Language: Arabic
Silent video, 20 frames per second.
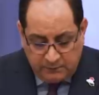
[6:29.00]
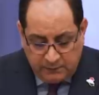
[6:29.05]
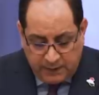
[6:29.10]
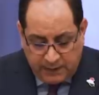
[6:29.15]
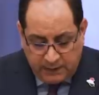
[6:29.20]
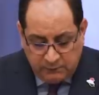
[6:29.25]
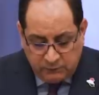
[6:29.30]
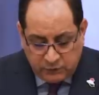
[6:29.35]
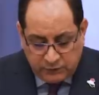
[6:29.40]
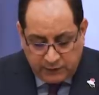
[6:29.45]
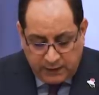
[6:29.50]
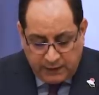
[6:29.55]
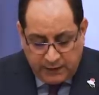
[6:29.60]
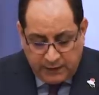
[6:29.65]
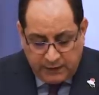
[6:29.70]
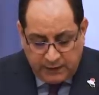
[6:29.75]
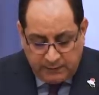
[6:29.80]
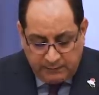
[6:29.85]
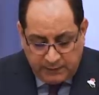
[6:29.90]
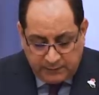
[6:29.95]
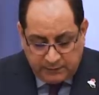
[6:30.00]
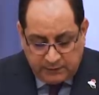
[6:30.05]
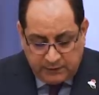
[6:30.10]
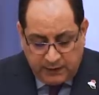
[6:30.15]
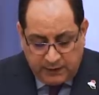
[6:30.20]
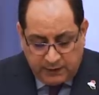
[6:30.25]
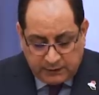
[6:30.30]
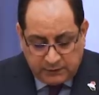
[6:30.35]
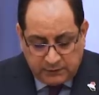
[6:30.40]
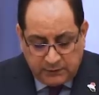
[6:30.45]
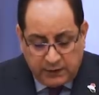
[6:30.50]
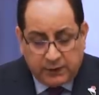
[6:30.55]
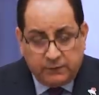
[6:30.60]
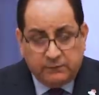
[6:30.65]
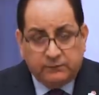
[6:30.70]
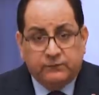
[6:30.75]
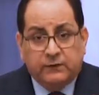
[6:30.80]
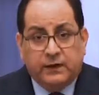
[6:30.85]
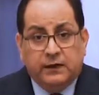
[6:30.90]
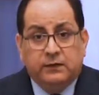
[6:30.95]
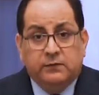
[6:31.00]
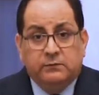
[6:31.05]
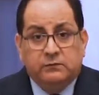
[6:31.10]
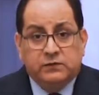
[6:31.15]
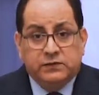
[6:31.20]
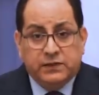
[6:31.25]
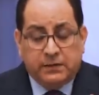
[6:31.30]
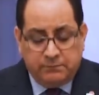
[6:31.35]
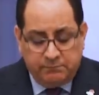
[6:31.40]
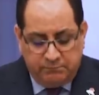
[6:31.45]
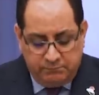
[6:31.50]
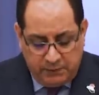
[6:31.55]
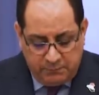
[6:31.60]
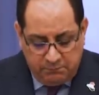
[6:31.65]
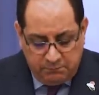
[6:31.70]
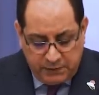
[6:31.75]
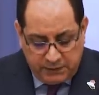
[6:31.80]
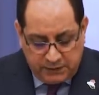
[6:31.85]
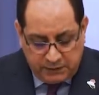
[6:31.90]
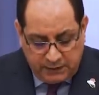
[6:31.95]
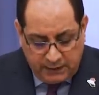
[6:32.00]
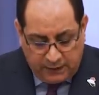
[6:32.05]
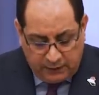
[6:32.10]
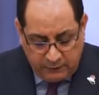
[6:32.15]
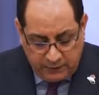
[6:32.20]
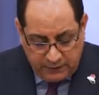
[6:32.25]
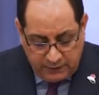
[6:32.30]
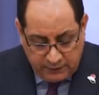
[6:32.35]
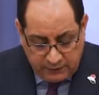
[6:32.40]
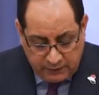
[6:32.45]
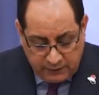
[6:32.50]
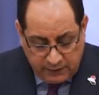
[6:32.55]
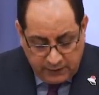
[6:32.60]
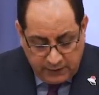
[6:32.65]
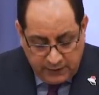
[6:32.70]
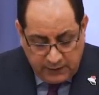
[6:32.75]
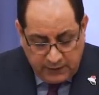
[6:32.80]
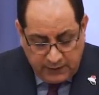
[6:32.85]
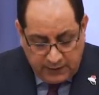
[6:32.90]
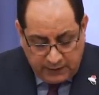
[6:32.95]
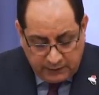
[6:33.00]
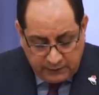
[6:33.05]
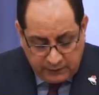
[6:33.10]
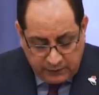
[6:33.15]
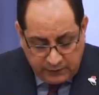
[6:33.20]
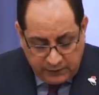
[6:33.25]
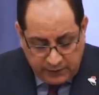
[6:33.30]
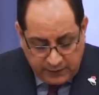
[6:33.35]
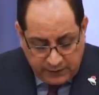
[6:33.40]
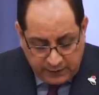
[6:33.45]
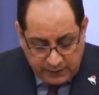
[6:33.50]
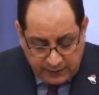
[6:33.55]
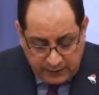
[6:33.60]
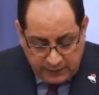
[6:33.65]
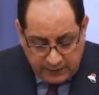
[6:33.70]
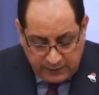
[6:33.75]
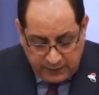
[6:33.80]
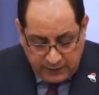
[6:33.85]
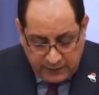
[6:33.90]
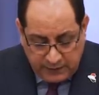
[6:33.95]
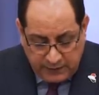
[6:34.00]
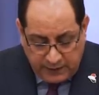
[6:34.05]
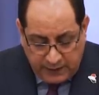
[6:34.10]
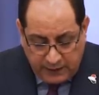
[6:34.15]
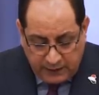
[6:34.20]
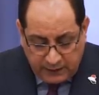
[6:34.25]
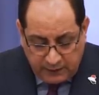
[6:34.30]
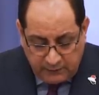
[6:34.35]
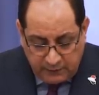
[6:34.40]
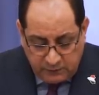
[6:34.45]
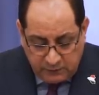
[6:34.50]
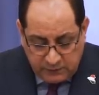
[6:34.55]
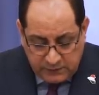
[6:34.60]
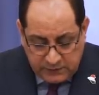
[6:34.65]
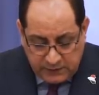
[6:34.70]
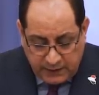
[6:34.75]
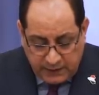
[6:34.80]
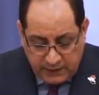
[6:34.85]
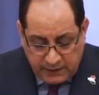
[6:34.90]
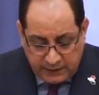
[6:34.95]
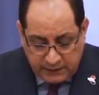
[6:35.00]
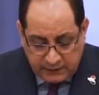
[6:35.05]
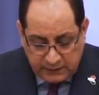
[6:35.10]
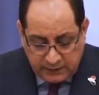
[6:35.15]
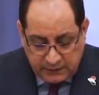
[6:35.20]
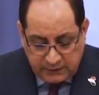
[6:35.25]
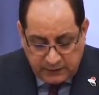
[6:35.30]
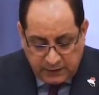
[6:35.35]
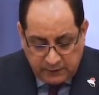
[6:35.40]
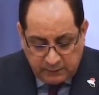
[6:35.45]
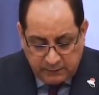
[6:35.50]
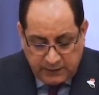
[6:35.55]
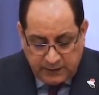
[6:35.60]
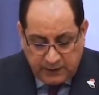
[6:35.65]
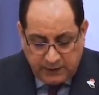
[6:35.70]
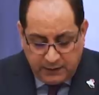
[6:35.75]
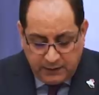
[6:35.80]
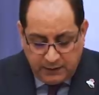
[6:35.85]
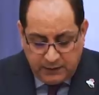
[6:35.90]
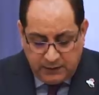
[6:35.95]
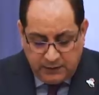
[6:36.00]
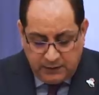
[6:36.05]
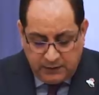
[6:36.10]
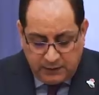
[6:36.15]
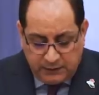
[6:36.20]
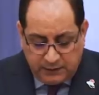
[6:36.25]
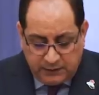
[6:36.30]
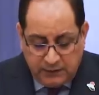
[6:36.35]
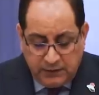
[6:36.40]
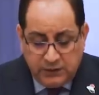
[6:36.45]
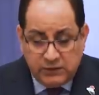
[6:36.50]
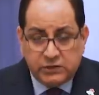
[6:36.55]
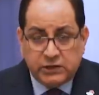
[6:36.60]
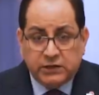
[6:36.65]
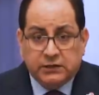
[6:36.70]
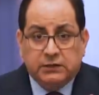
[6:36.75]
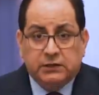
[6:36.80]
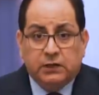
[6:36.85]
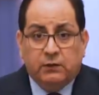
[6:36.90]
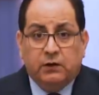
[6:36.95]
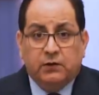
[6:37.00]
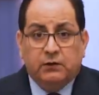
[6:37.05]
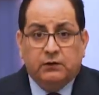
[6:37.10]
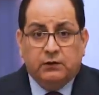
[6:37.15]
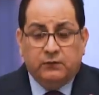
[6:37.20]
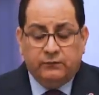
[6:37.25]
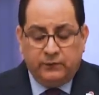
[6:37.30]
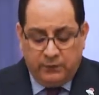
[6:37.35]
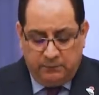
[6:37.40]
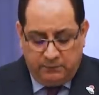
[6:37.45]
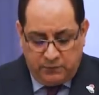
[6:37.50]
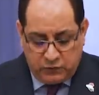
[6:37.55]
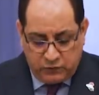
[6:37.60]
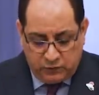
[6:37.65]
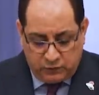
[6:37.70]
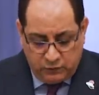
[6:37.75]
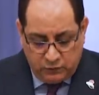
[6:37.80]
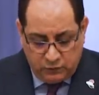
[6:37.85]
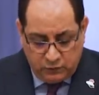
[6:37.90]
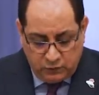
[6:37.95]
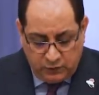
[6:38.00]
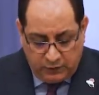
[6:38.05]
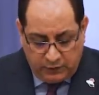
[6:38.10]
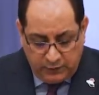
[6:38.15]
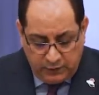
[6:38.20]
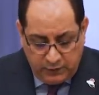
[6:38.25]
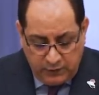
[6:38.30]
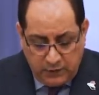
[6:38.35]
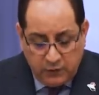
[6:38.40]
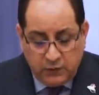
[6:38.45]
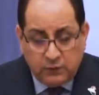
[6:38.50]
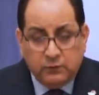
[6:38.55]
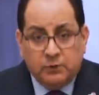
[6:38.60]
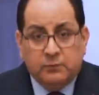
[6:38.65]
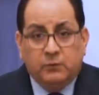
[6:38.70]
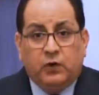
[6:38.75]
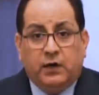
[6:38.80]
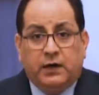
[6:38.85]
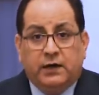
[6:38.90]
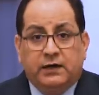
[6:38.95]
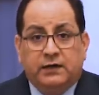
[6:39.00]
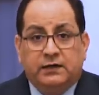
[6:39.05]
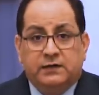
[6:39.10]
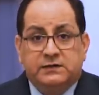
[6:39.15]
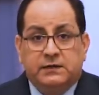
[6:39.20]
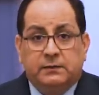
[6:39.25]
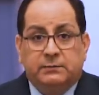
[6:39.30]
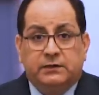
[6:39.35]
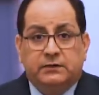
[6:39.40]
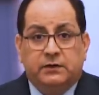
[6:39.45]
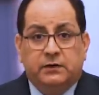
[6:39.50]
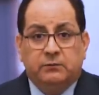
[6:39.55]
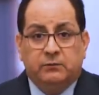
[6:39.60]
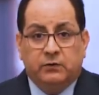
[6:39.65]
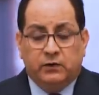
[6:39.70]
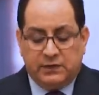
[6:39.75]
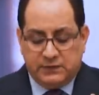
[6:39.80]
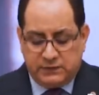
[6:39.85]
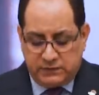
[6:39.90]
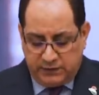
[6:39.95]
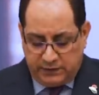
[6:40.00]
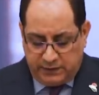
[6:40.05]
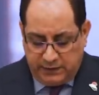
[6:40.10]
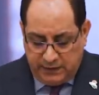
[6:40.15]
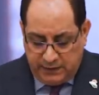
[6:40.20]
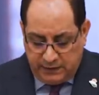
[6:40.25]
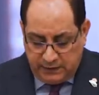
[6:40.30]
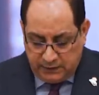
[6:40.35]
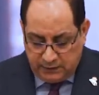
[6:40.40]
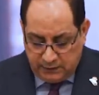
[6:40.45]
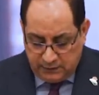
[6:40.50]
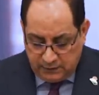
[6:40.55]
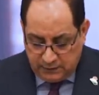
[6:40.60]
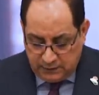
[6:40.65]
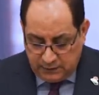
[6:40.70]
مع مطالبة الطرف المسبب بالتعويض عن الضرر الذي لحق بوزارة التربية نتيجة توقف المشروع ومحاسبه المقصرين